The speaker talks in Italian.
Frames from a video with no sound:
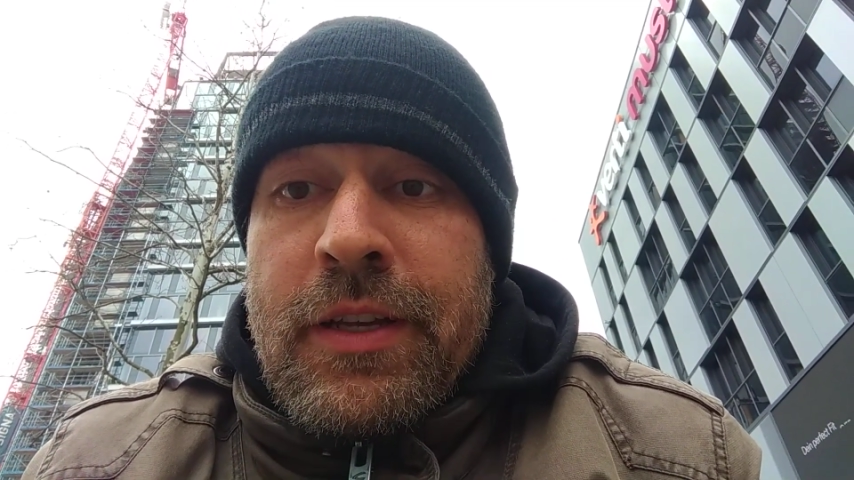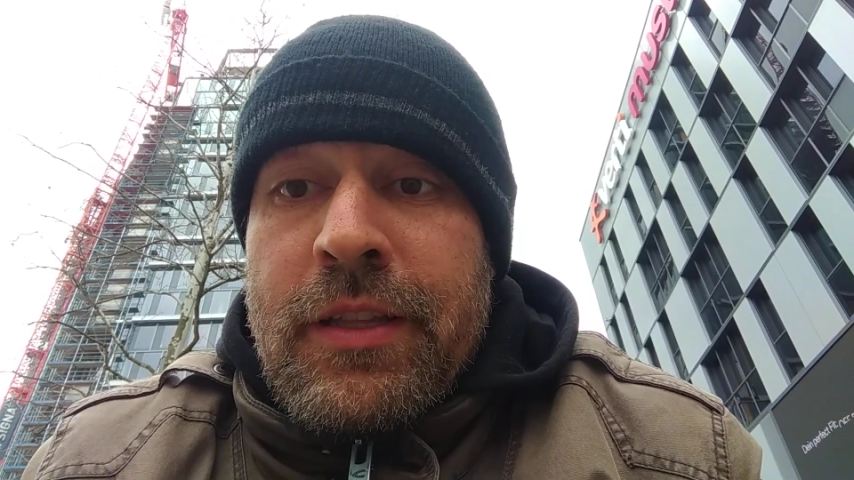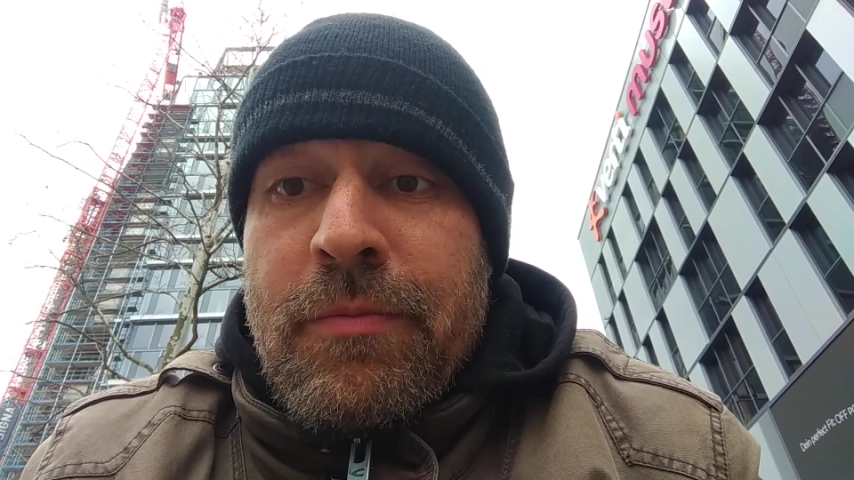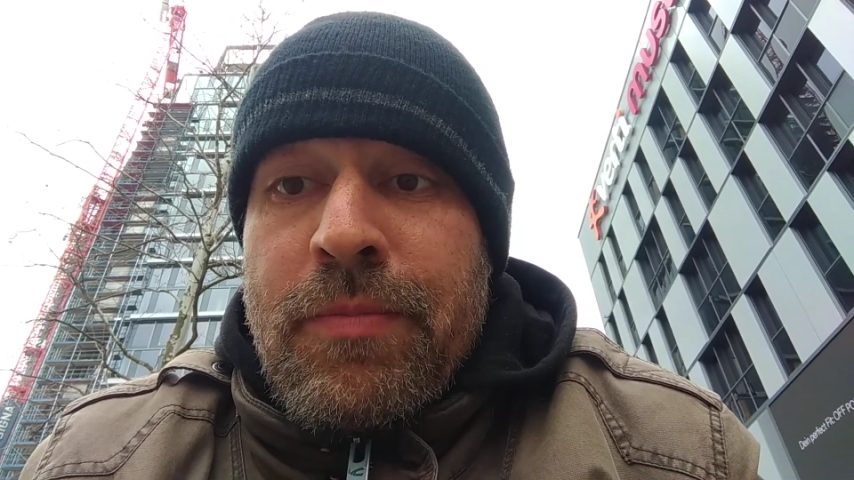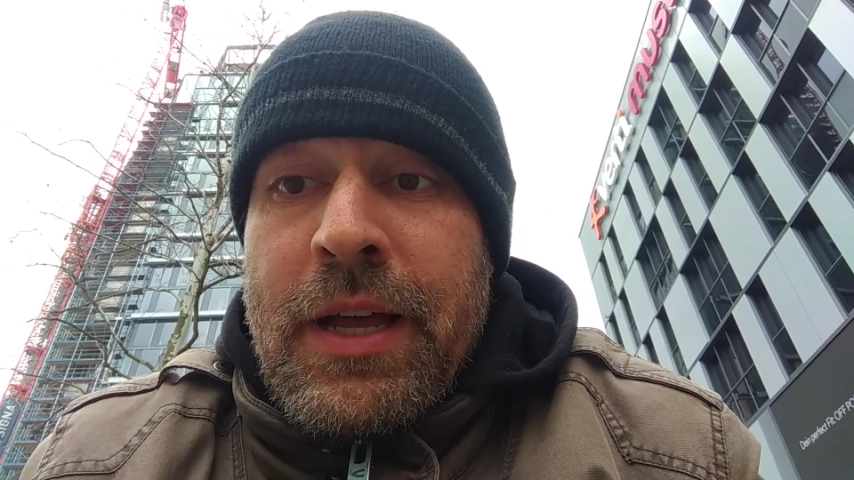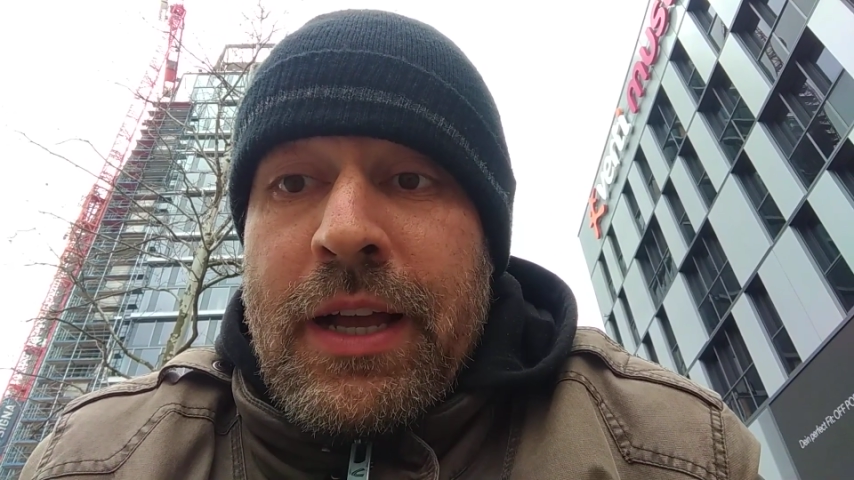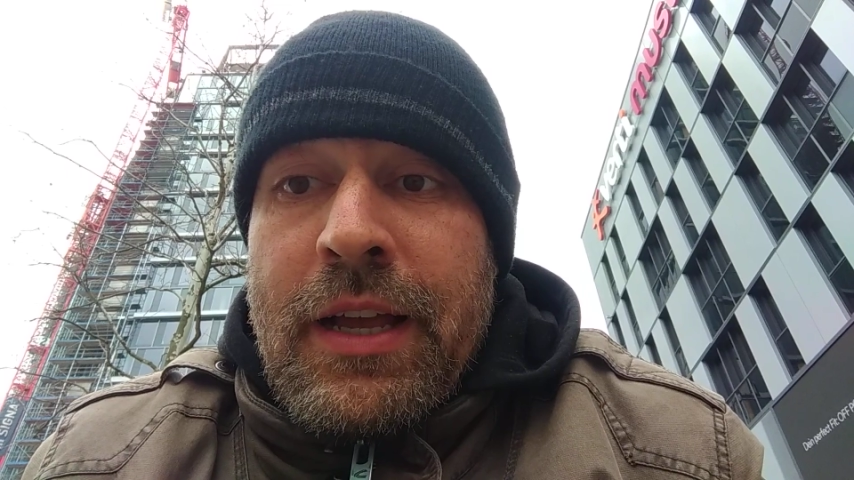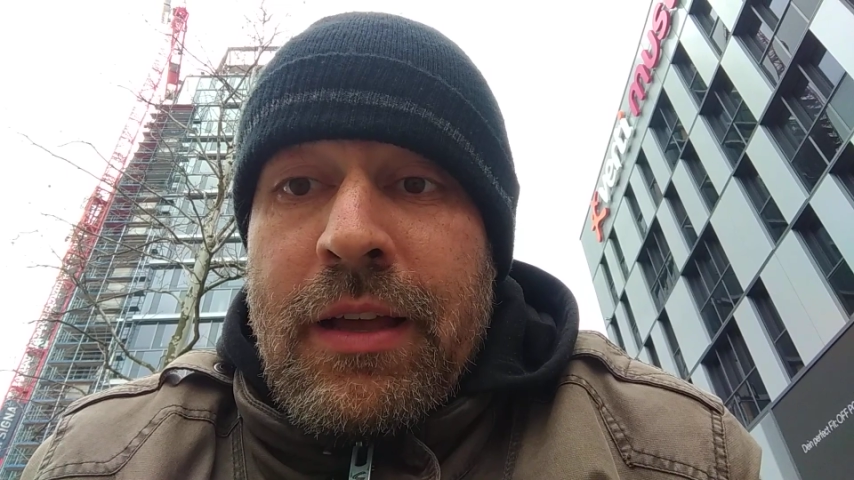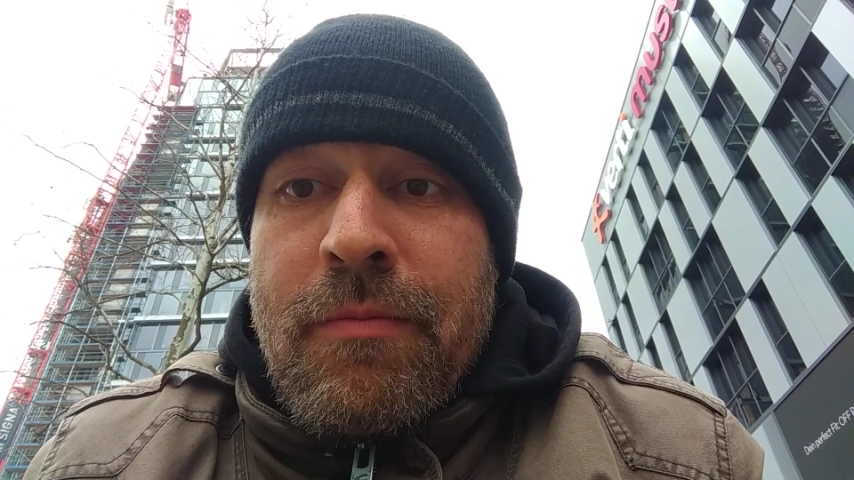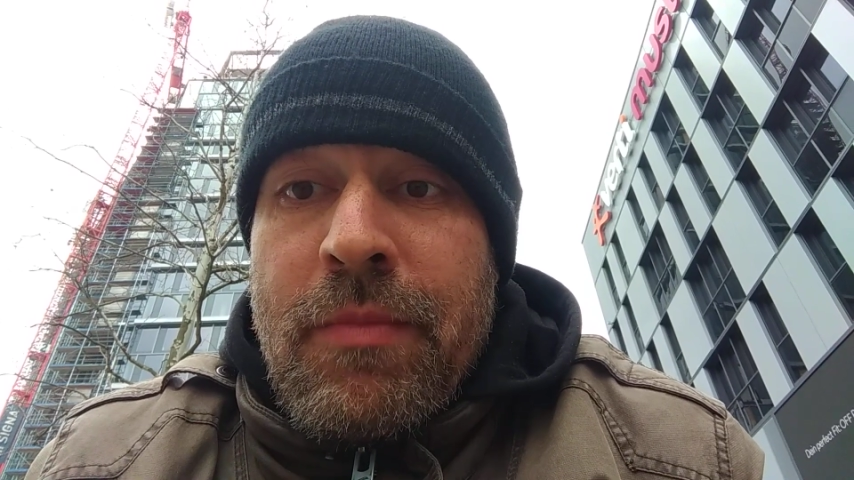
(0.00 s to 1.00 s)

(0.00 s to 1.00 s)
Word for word: che ti paga